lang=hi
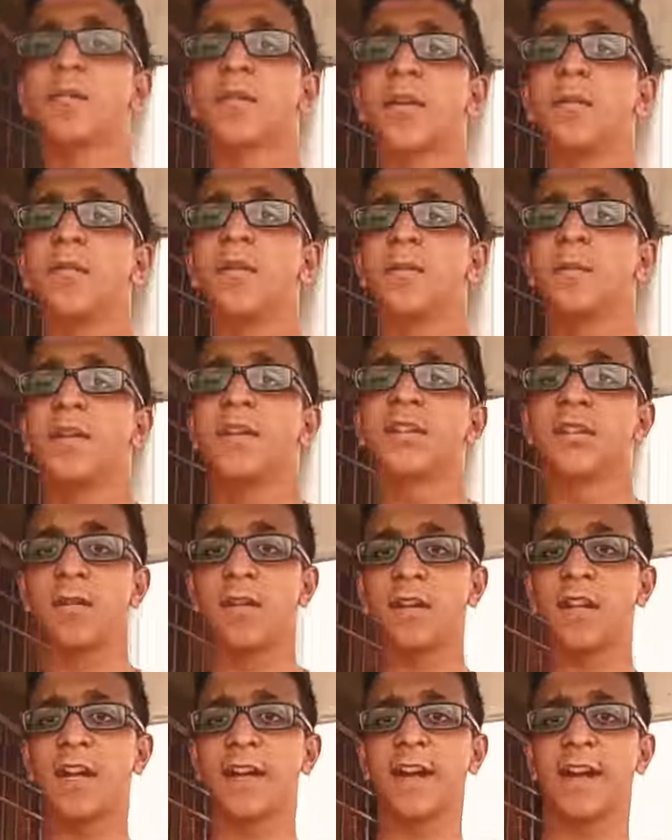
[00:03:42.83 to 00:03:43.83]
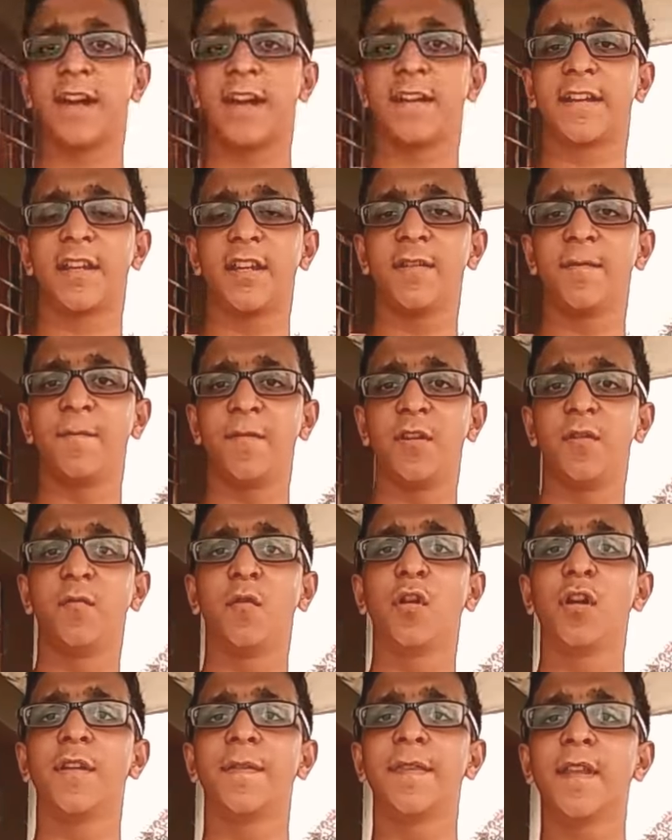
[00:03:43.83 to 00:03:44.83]
मन में सवाल आ रहा है कि वीवो
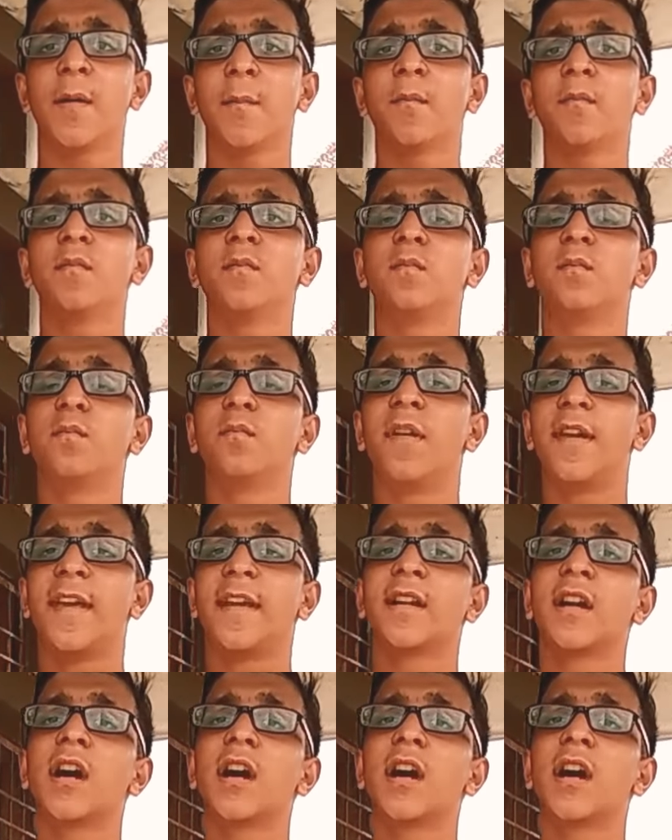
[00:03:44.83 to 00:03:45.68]
इतना महंगा